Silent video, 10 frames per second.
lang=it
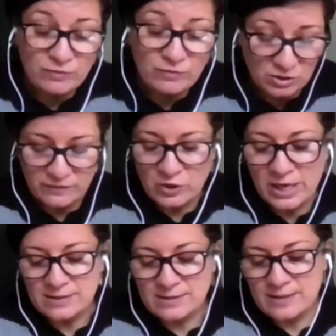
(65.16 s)
e non di
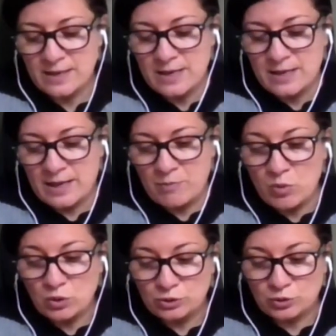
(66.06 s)
violenze, è
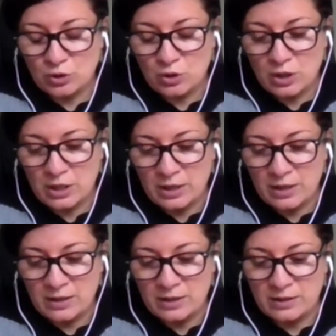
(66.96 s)
molto
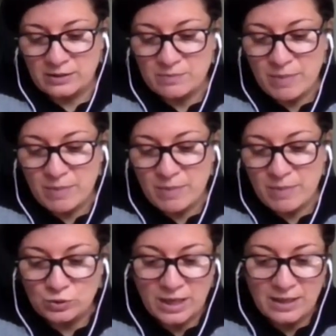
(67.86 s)
eh,
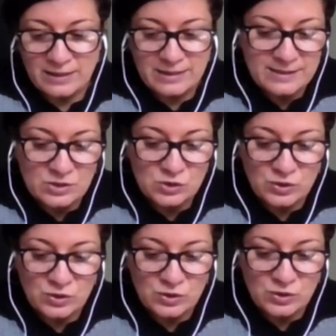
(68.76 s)
dibattuta nel
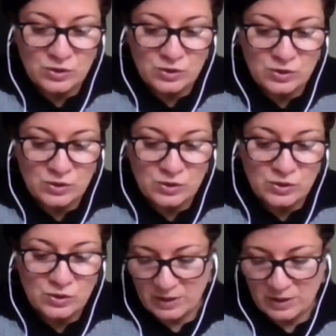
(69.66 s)
senso che
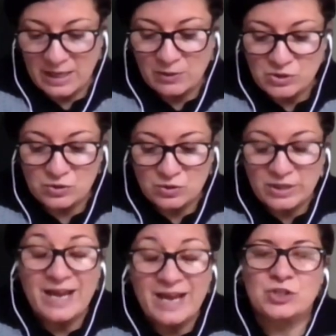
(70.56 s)
um, la
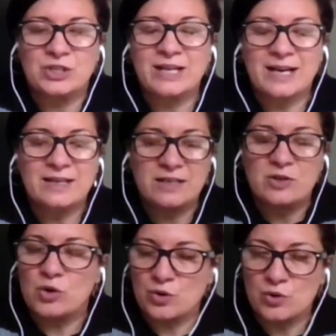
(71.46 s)
questione è cercare
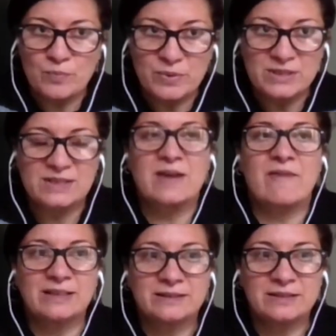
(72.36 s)
di non rompersi
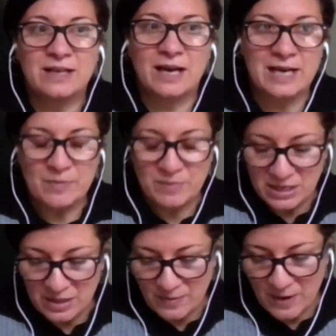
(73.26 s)
davanti alla
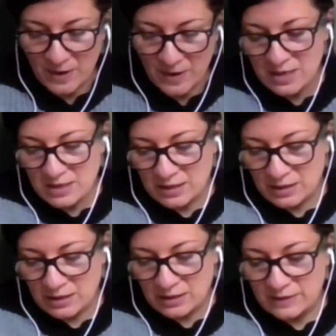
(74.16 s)
minima
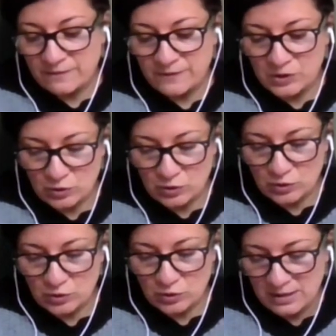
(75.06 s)
uh,
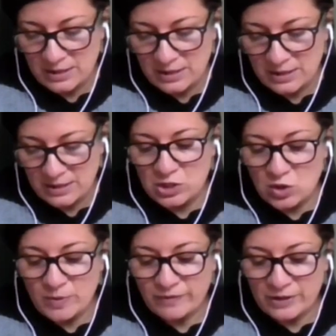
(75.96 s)
difficoltà e
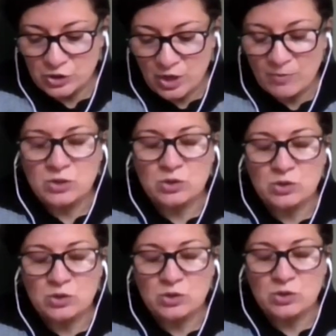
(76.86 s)
quindi come facciamo a
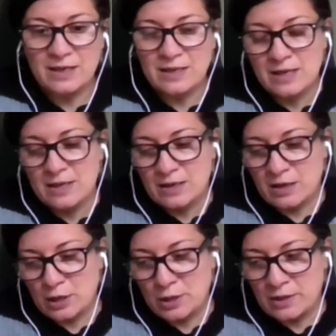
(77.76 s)
superare
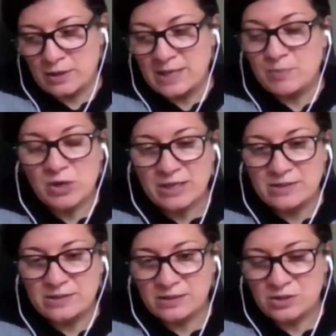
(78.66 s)
uh, le
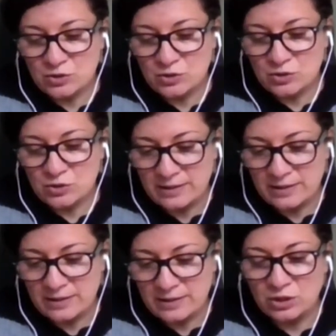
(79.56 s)
polarizzazioni
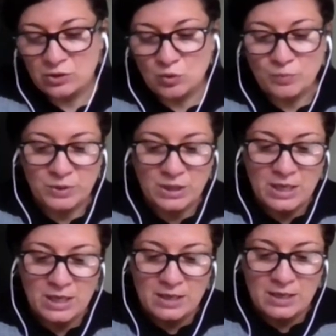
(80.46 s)
all'interno dei
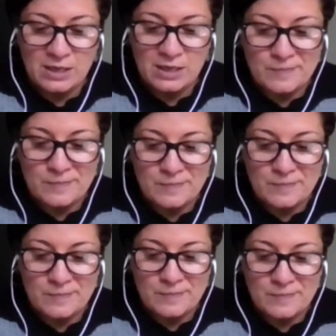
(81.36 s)
gruppi
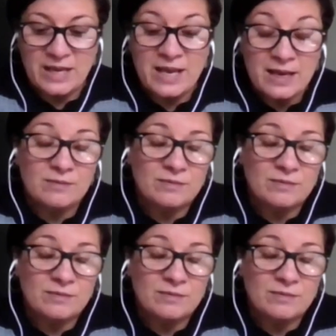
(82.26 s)
um, e